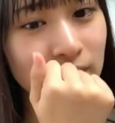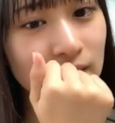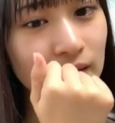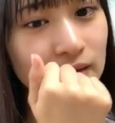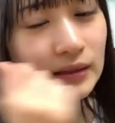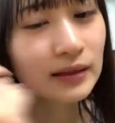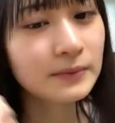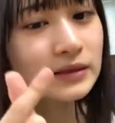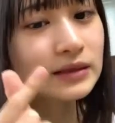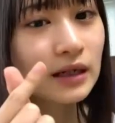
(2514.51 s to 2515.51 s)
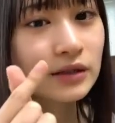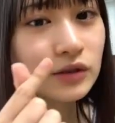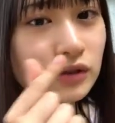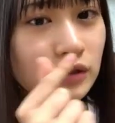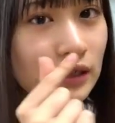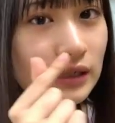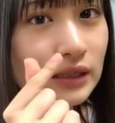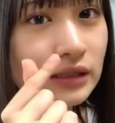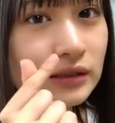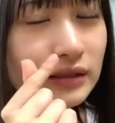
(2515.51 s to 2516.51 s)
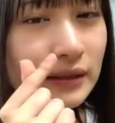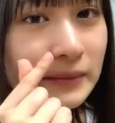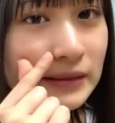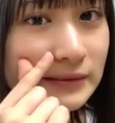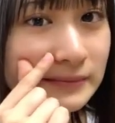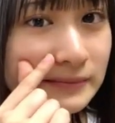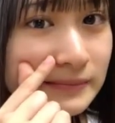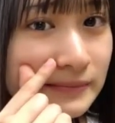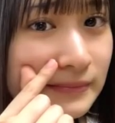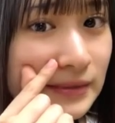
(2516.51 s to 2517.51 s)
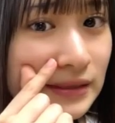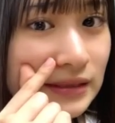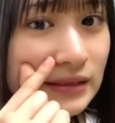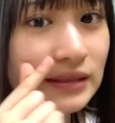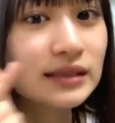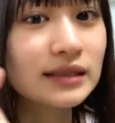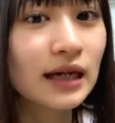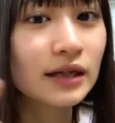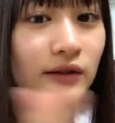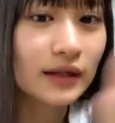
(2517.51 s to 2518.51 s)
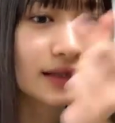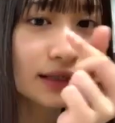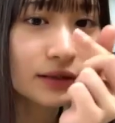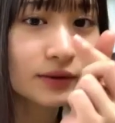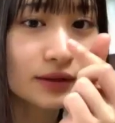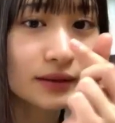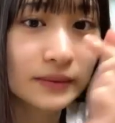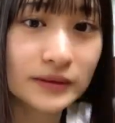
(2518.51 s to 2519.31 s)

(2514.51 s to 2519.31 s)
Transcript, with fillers: 博多勘兵衛さんハート塾ありがとうございますしんじちゃんさんハートありがとうございます